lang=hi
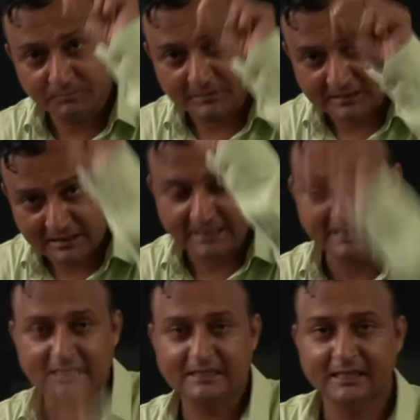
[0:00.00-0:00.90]
पिछली
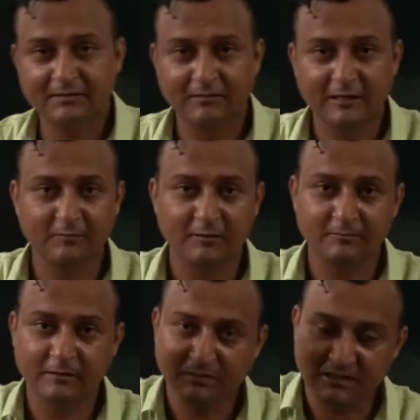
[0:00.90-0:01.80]
क्लास के बारे में हम
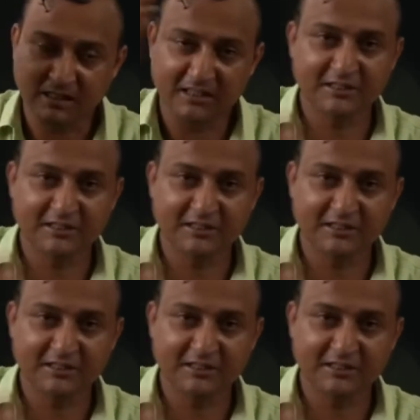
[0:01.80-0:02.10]
ये बताना